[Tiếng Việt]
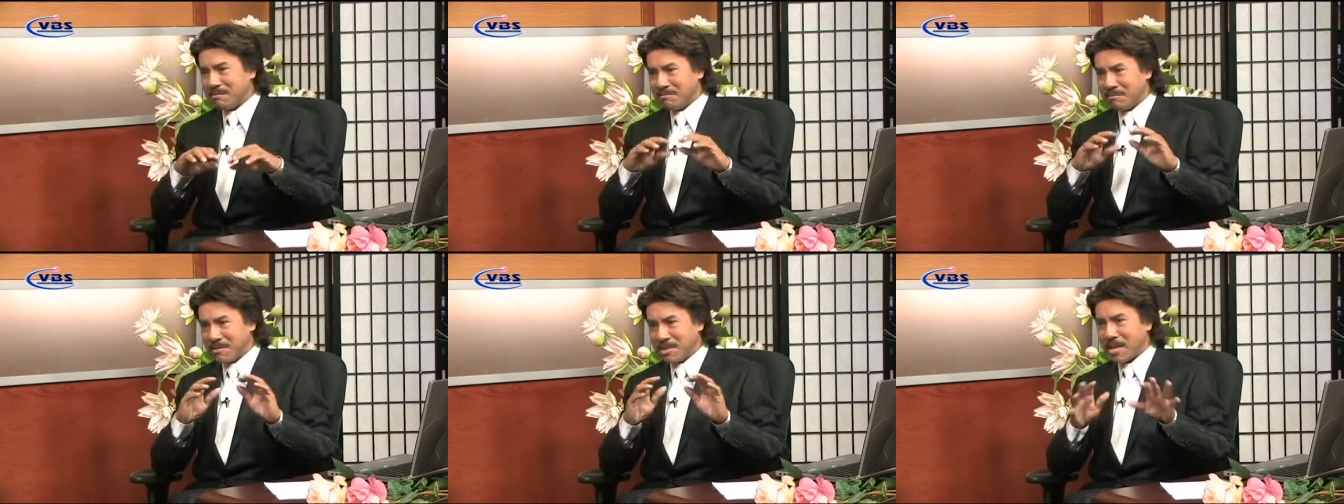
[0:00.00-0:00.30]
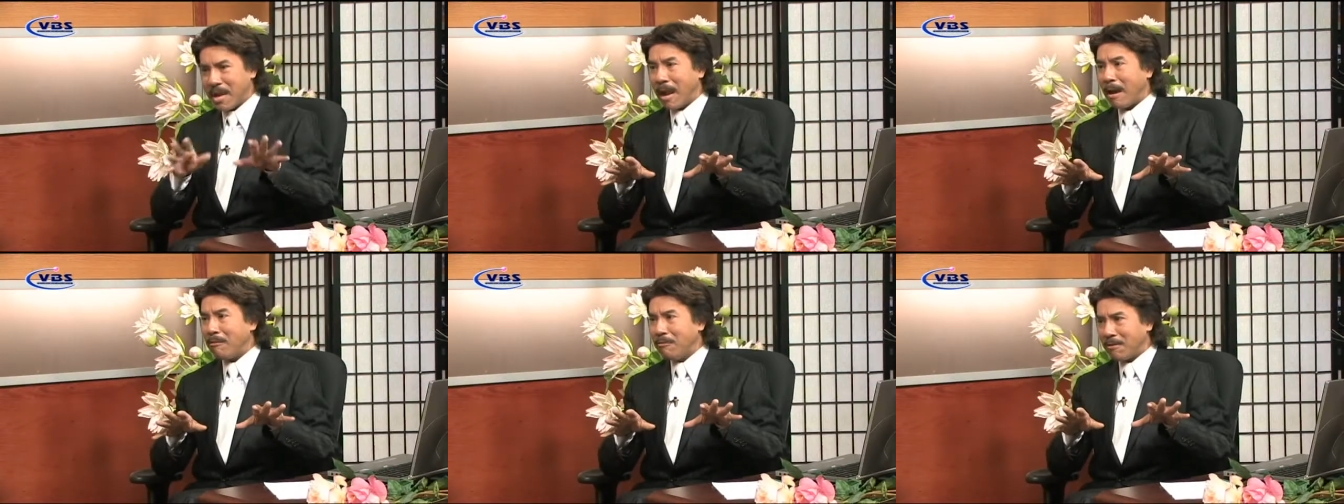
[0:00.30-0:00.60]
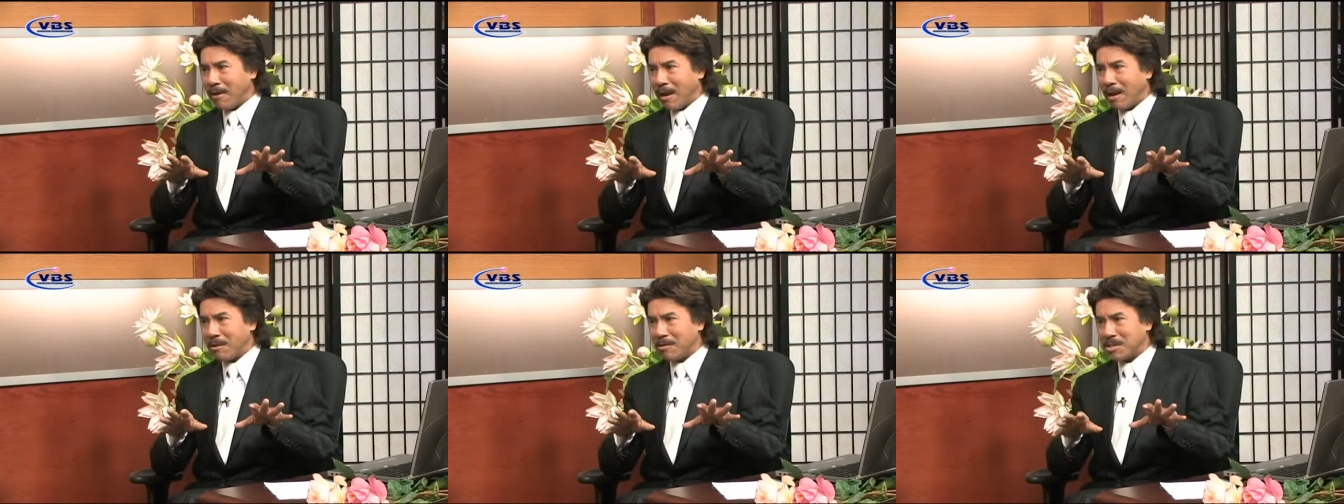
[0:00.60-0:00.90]
dạo
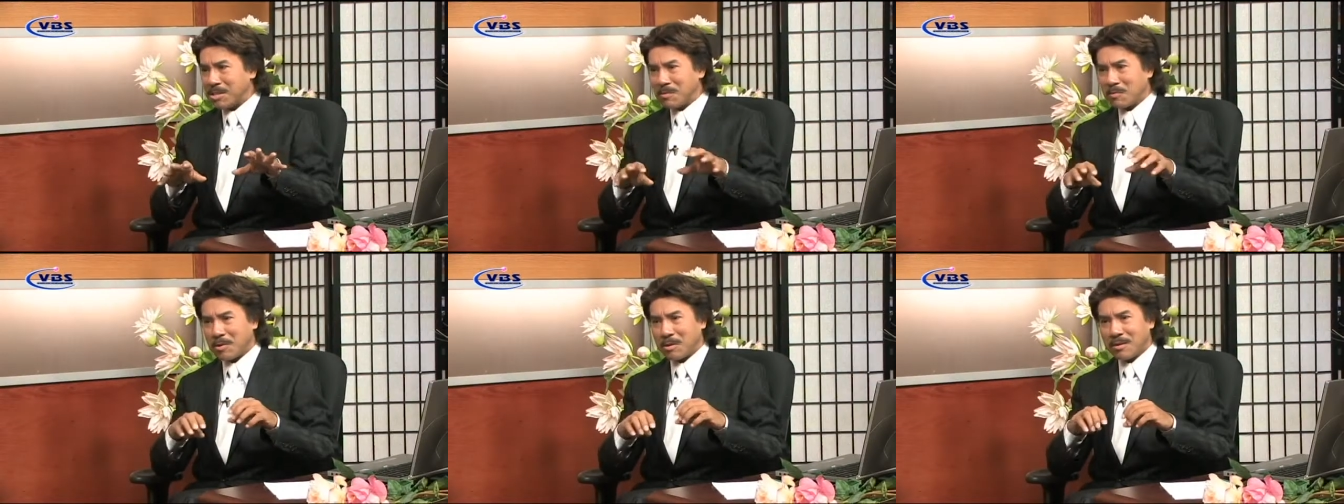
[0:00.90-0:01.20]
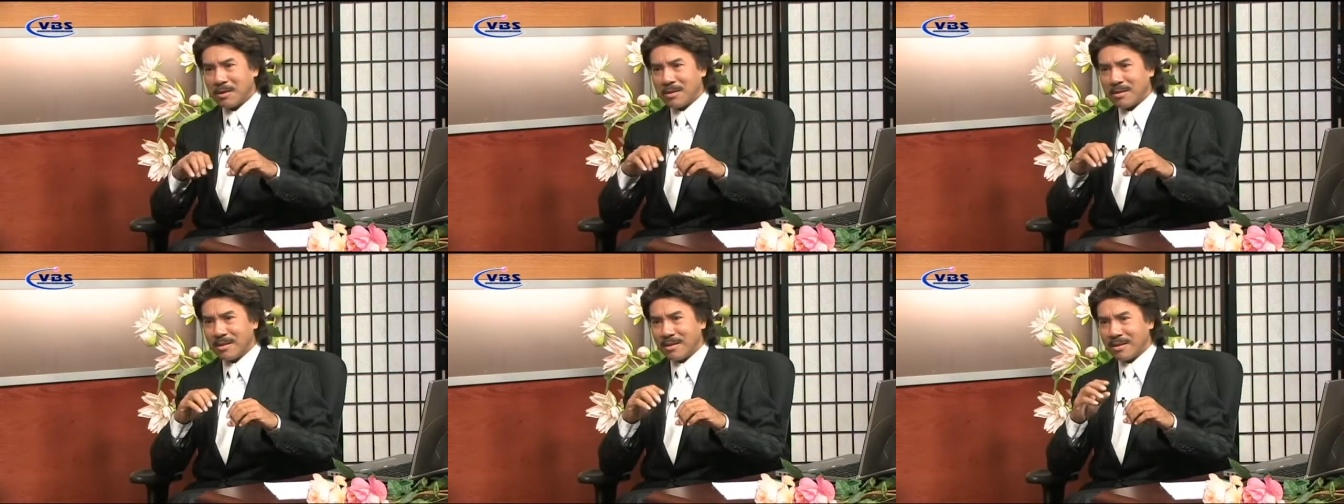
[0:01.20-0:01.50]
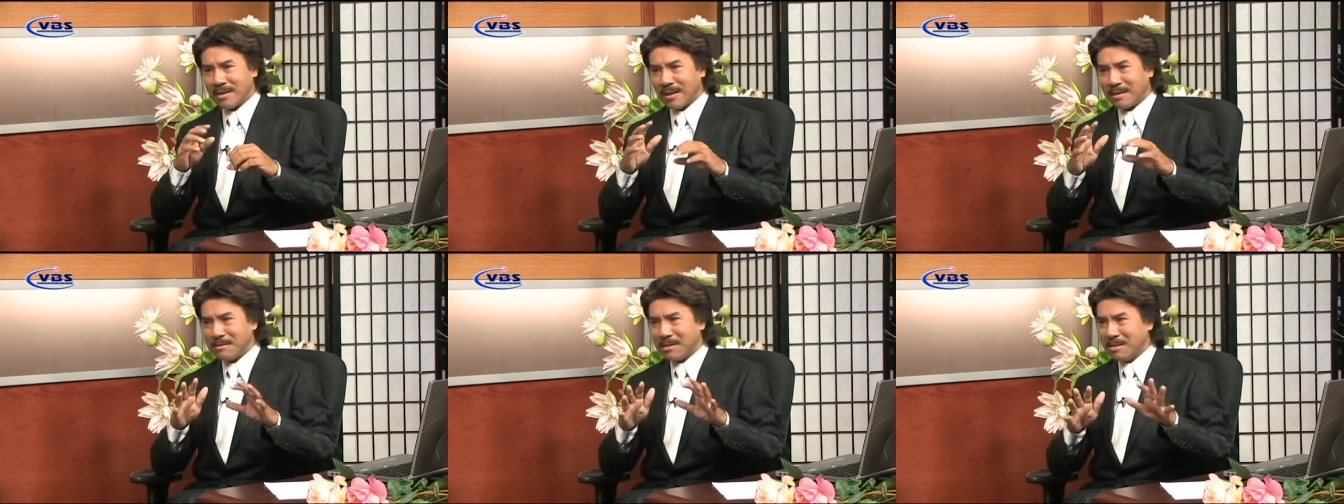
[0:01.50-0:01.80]
vào xong rồi nó
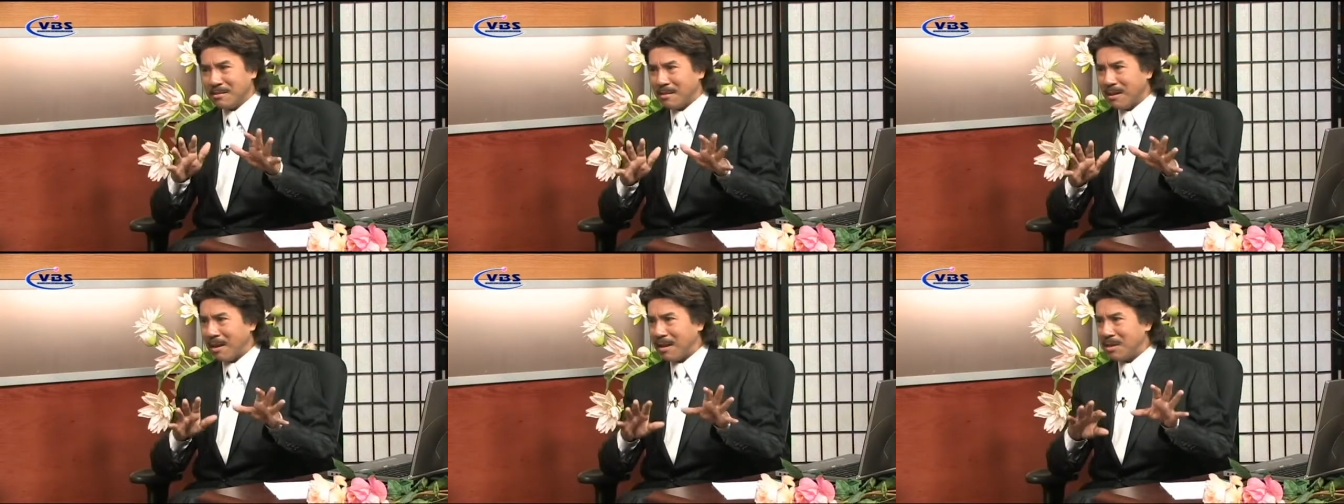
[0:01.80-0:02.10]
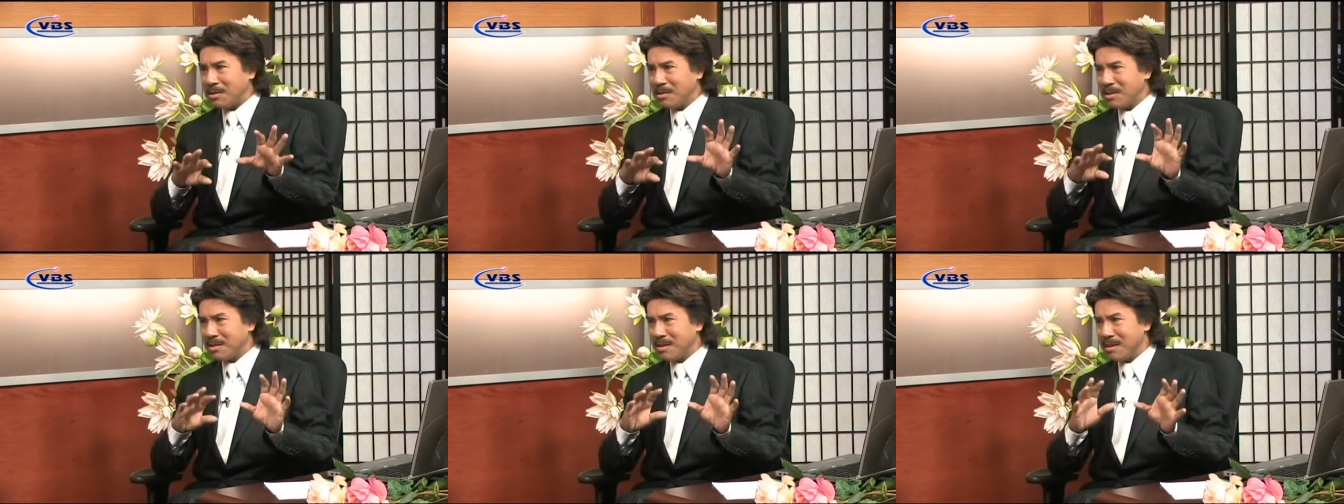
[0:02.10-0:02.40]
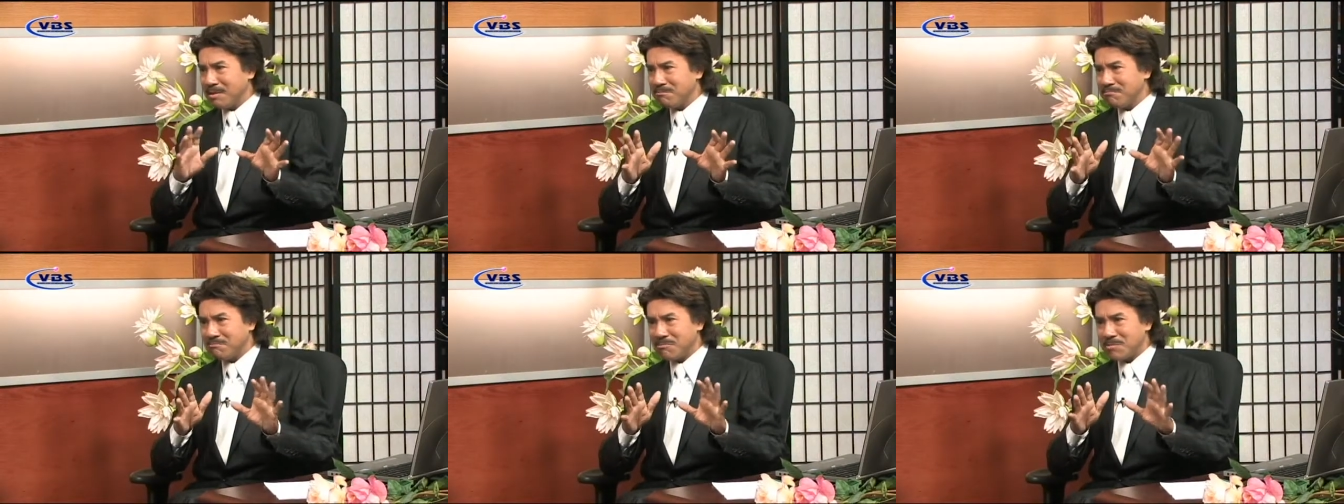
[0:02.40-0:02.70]
rất là nức nở nó
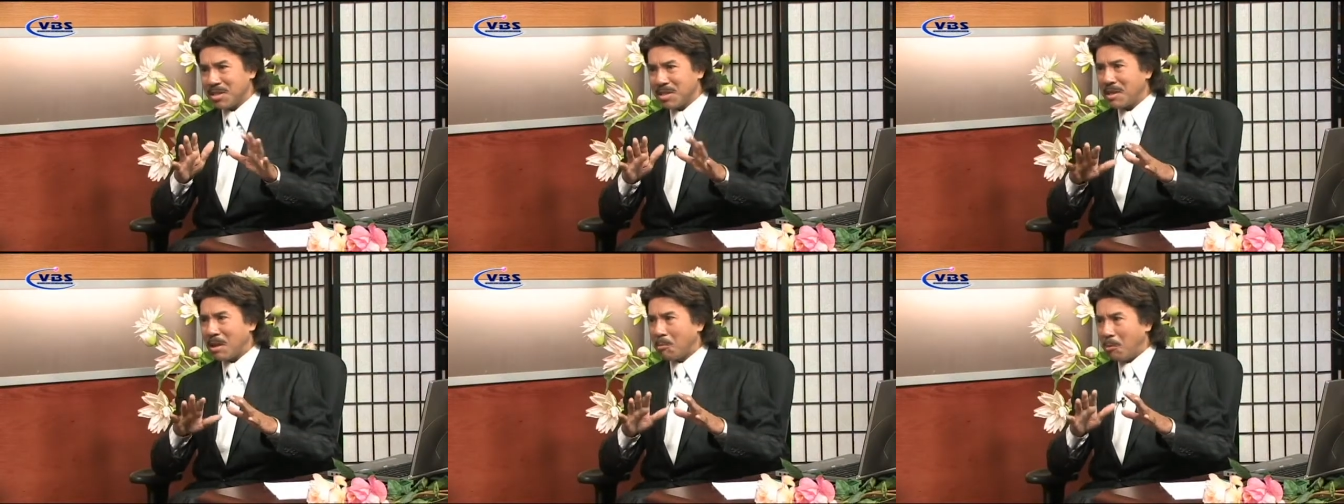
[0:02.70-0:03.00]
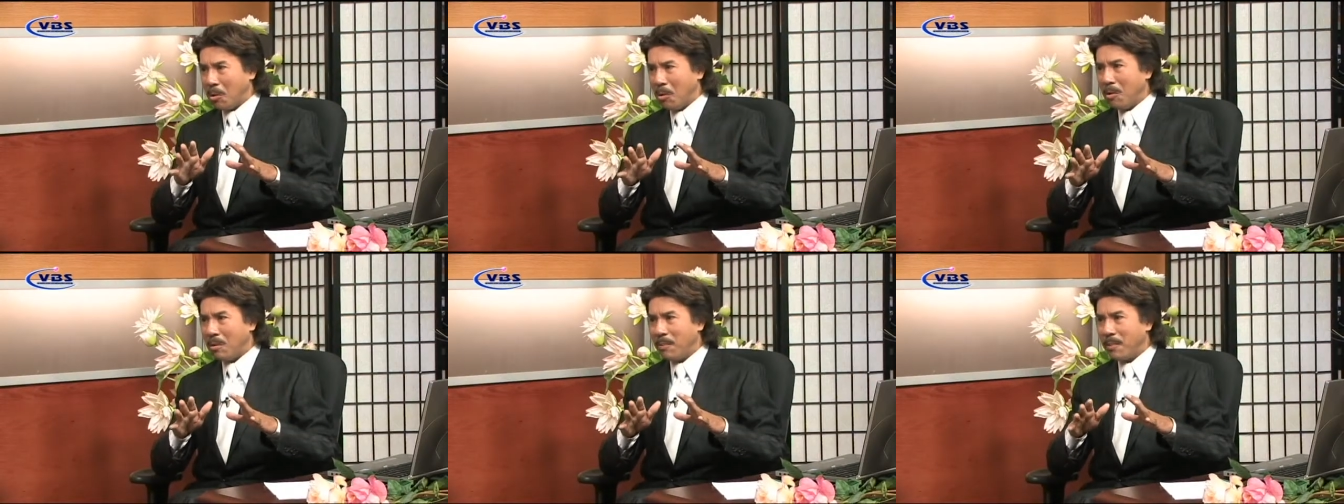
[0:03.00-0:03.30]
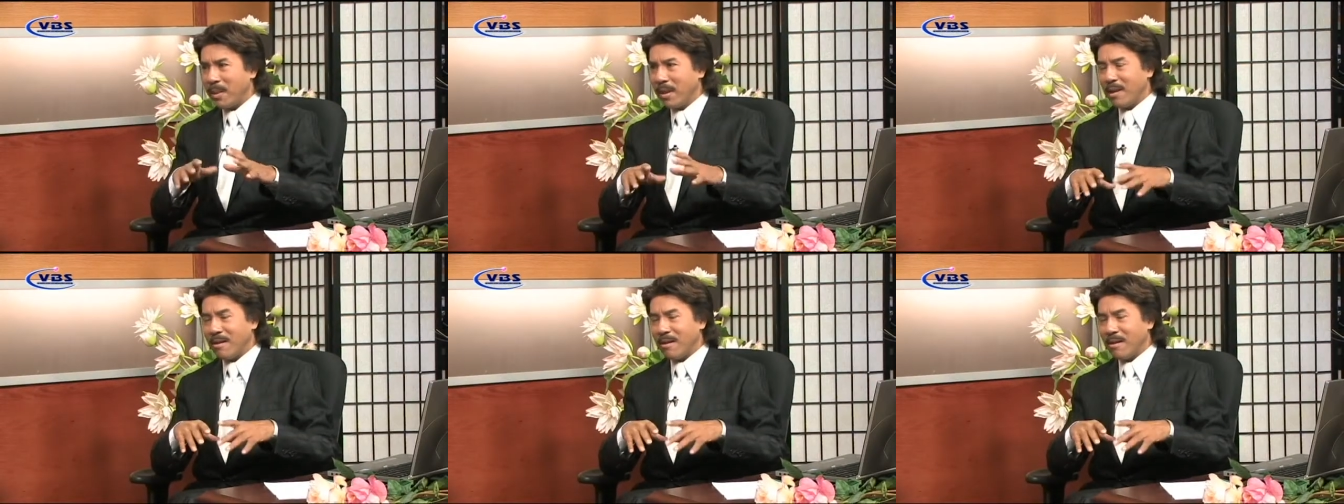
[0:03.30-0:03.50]
rất rất là buồn